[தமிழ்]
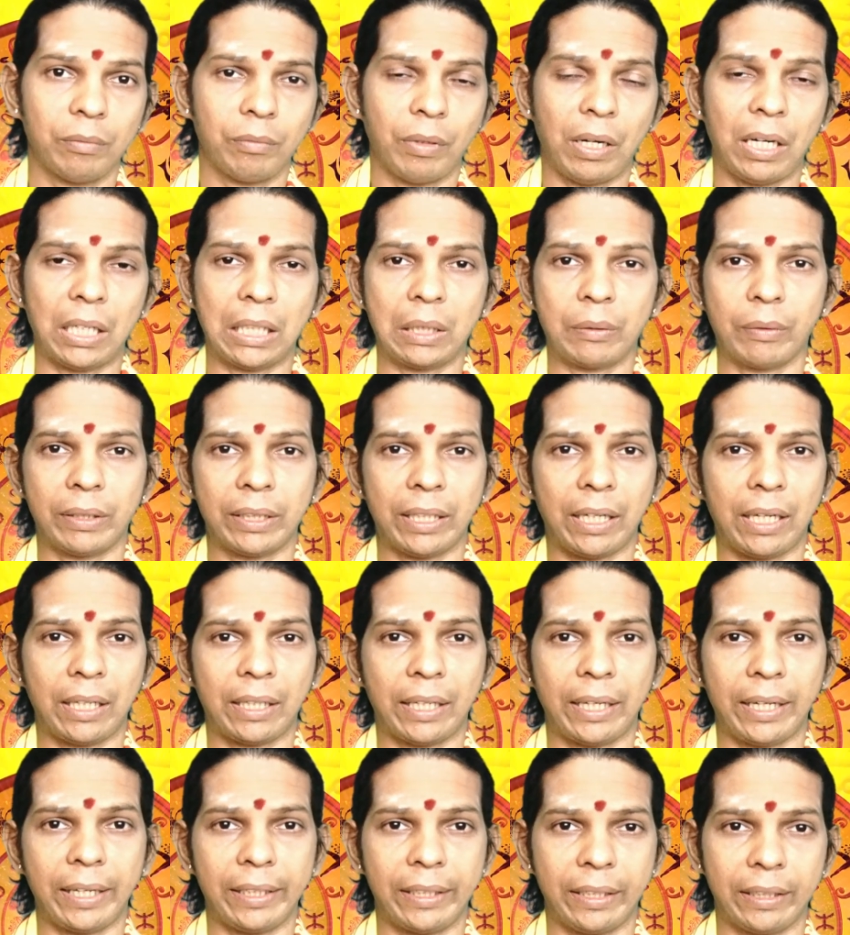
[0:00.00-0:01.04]
வாங்குவதாக
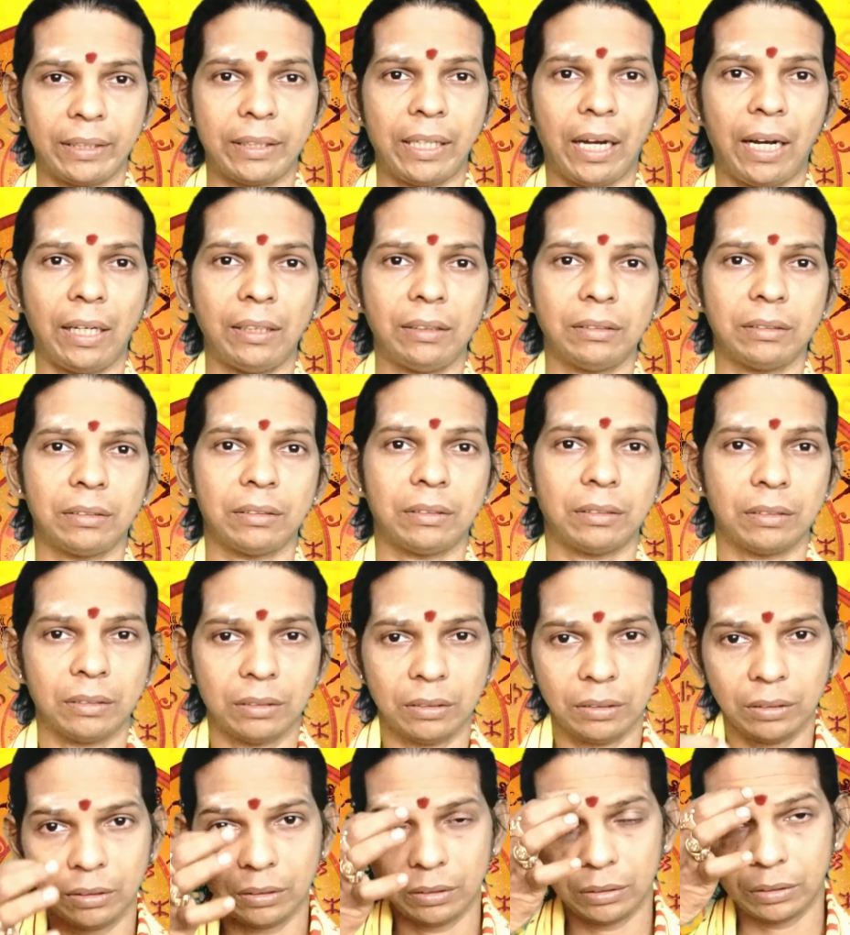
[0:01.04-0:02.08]
இருந்தால்
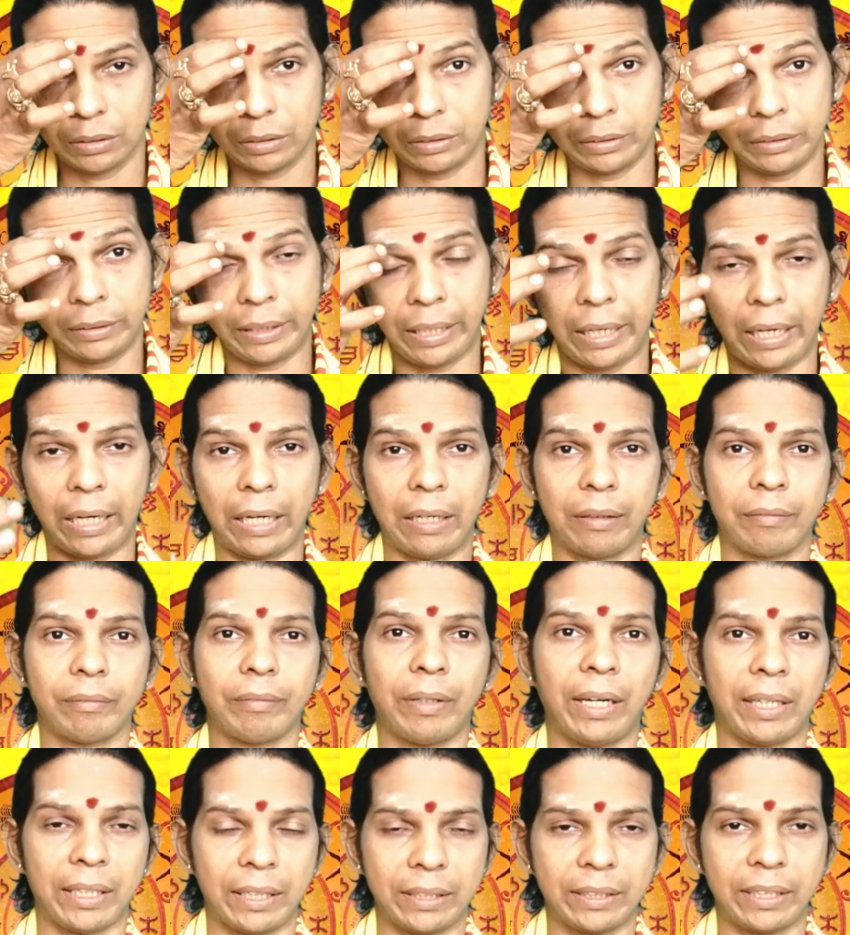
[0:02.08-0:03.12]
இந்த
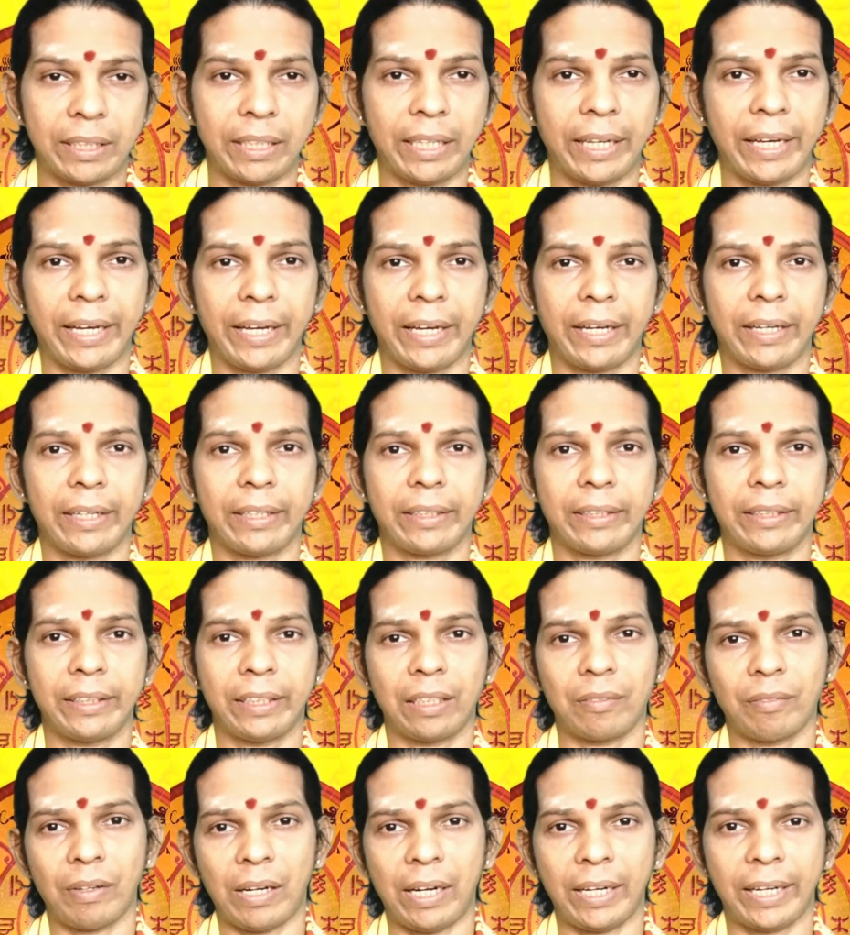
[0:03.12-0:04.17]
வாரத்திலே
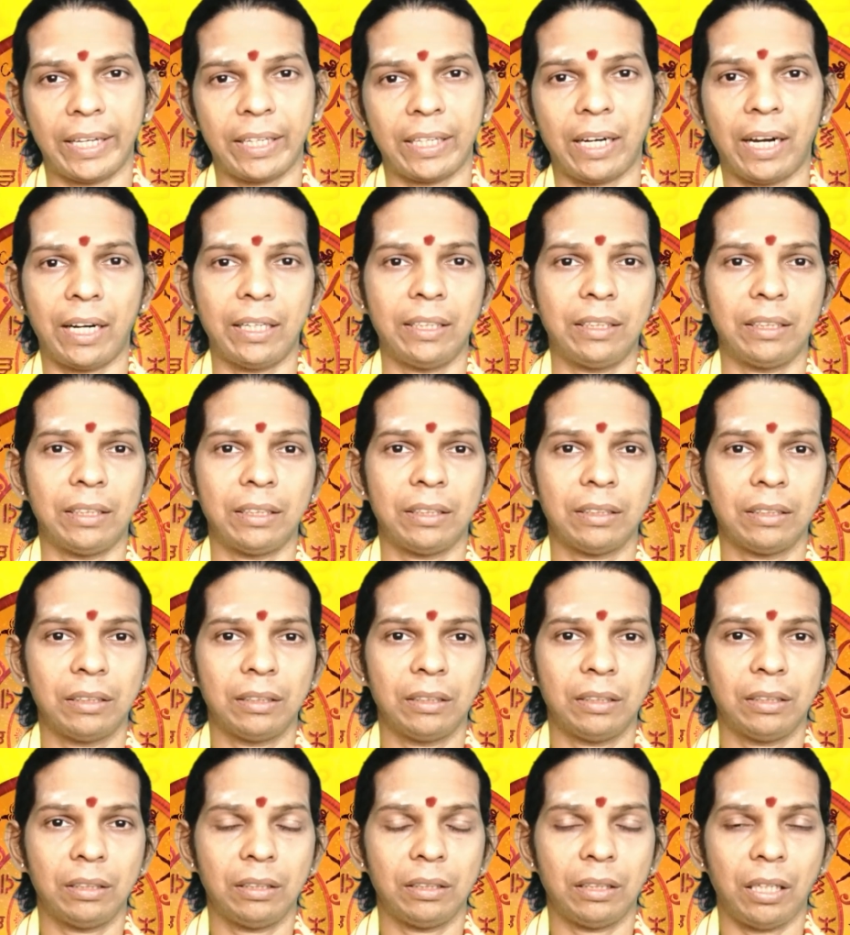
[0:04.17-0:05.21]
நீங்கள் வாங்கினால்
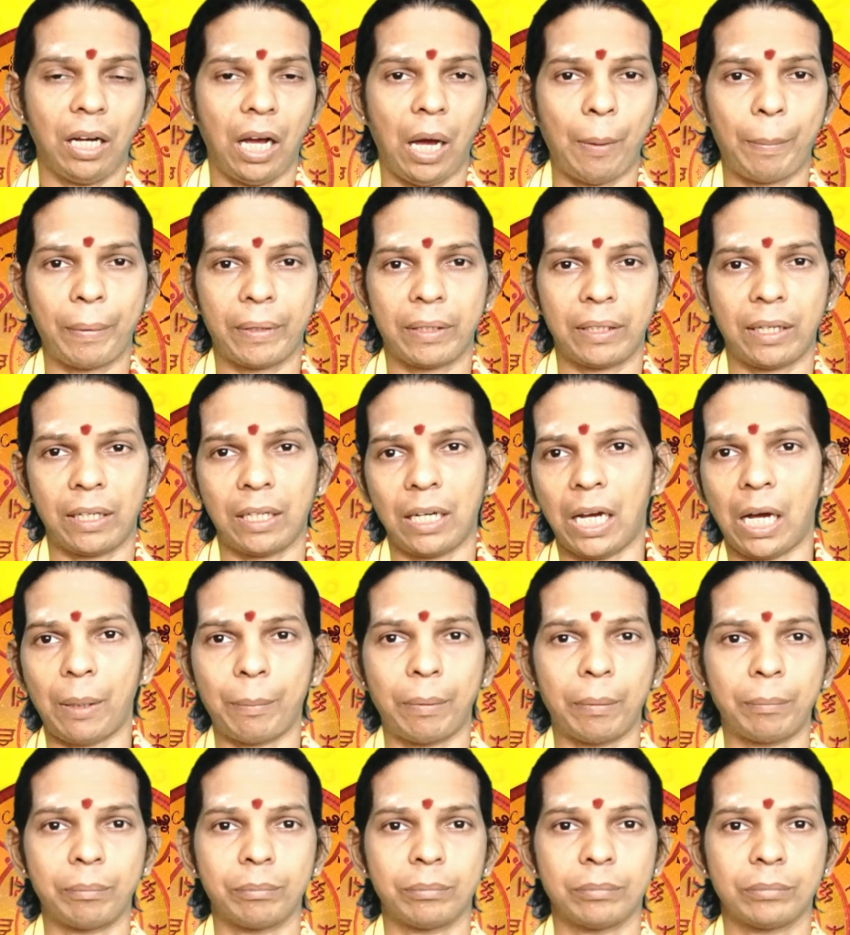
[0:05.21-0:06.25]
ஆபரண
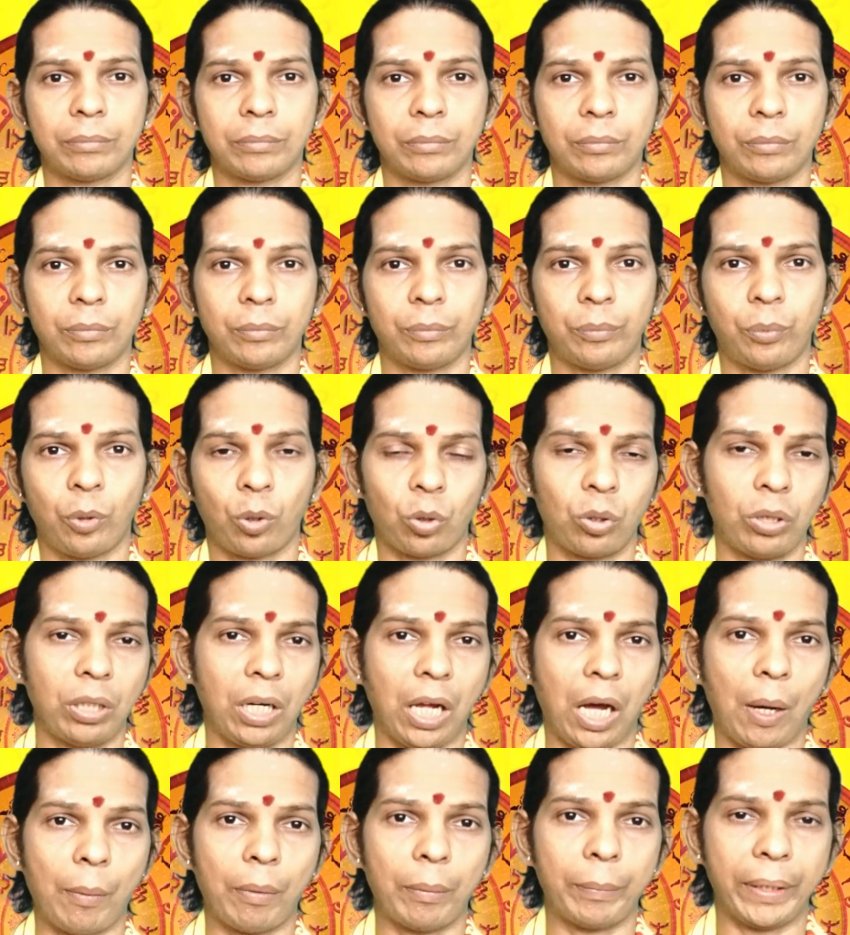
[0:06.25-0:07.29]
லாபம் பொருள்
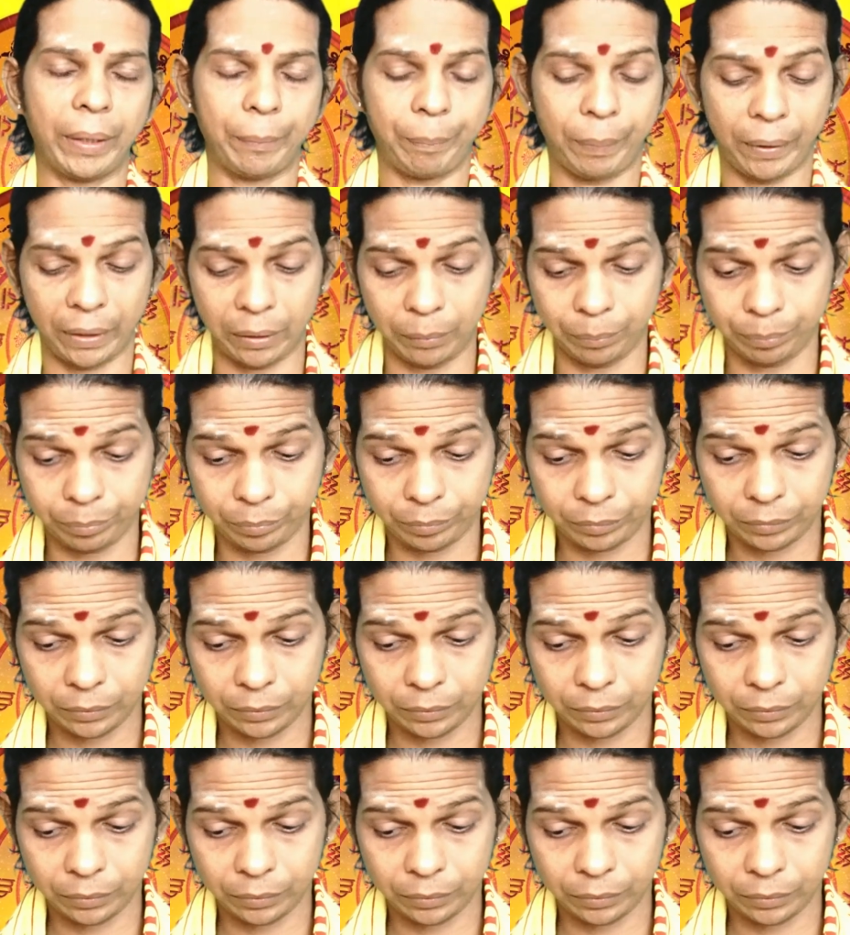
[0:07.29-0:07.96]
லாபம் ஏற்படும்